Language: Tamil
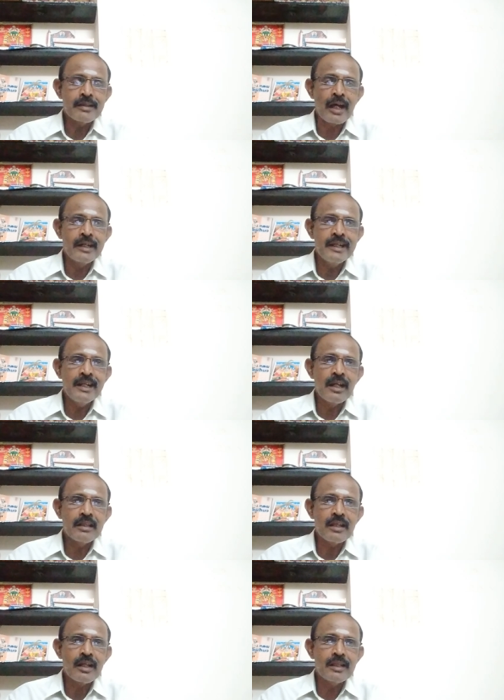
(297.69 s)

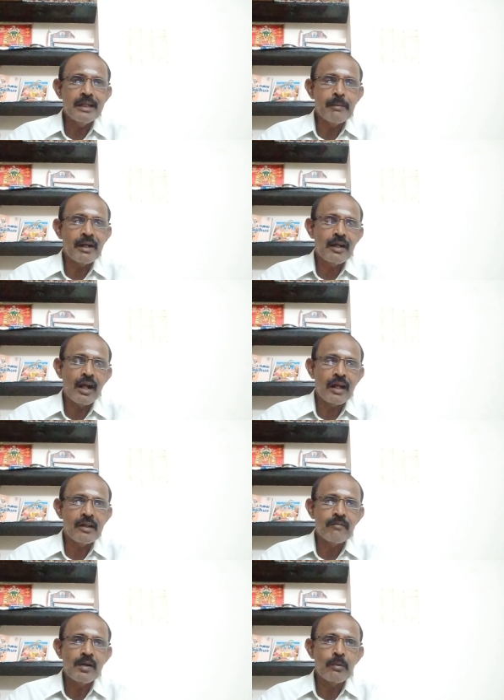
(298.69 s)
தண்ணியினால் தான் அதிகமாக
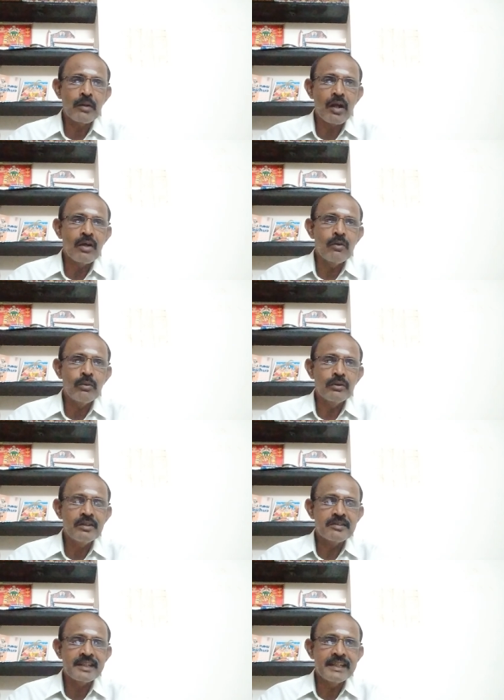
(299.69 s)
கண்டம் வரும் ராகு
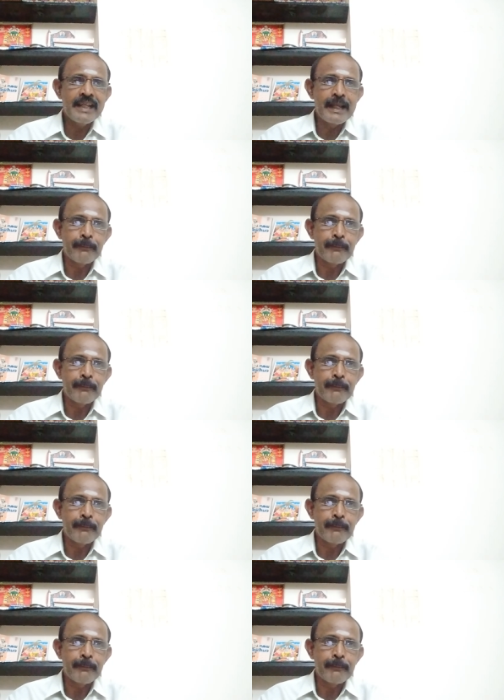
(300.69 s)
திசையிலே